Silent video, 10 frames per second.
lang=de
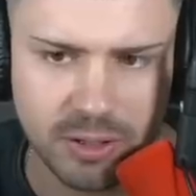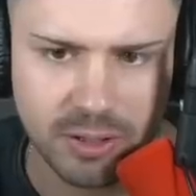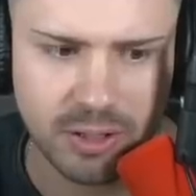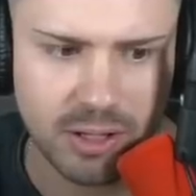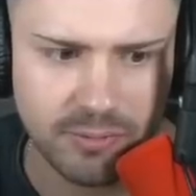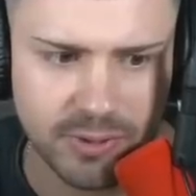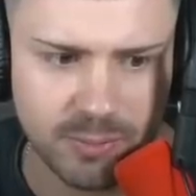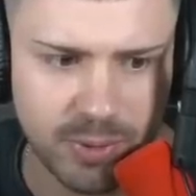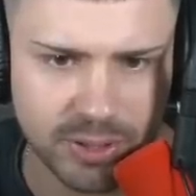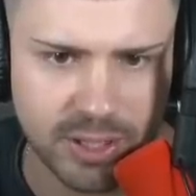äh, irgendwelche
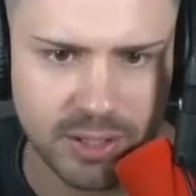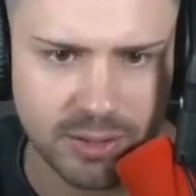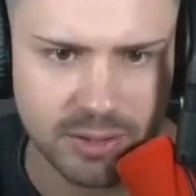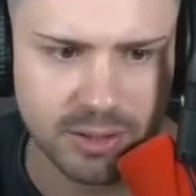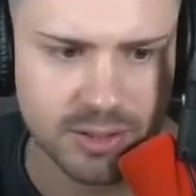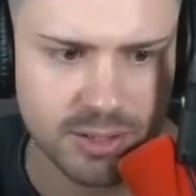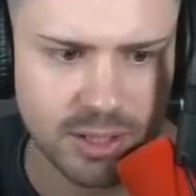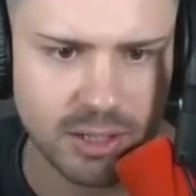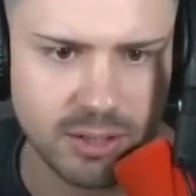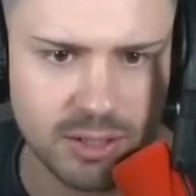Pakete die ganze Zeit?
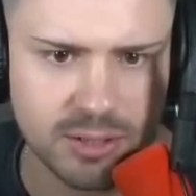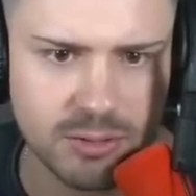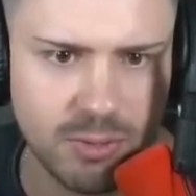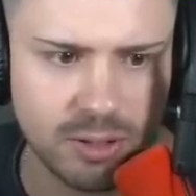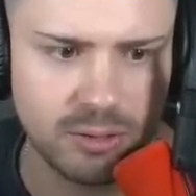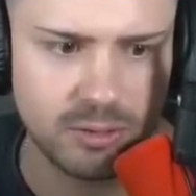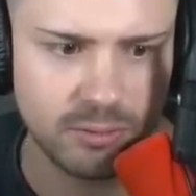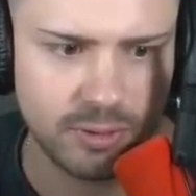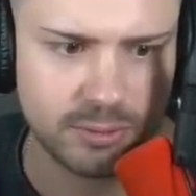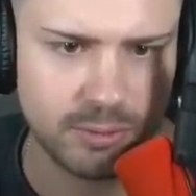Ah, da ist ein Mann.
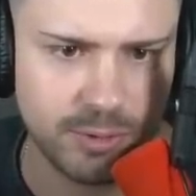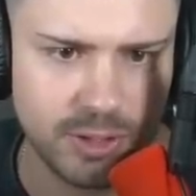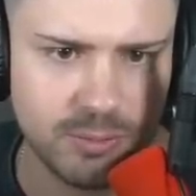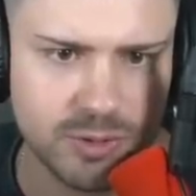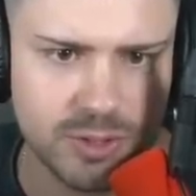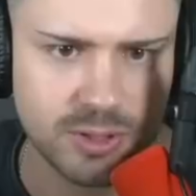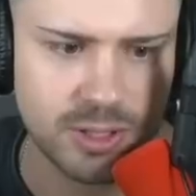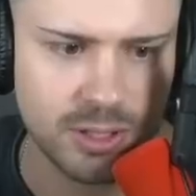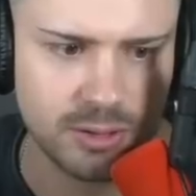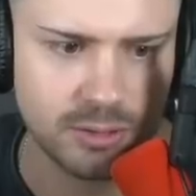Warte mal, mit dem muss ich
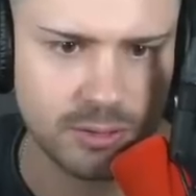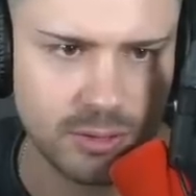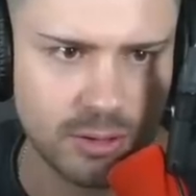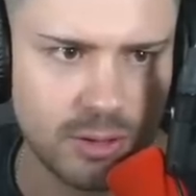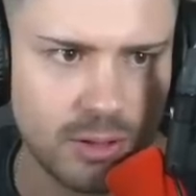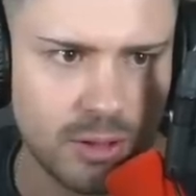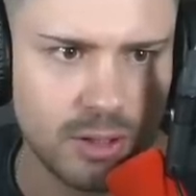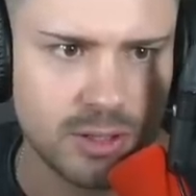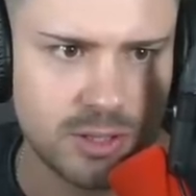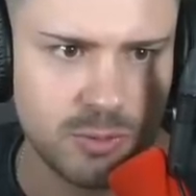reden.
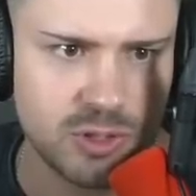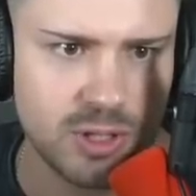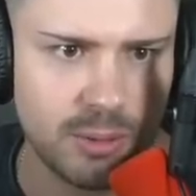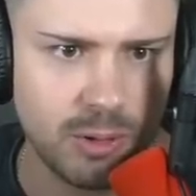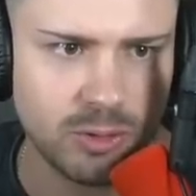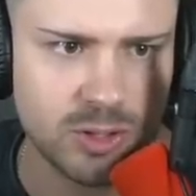Sie müssen in einem Auto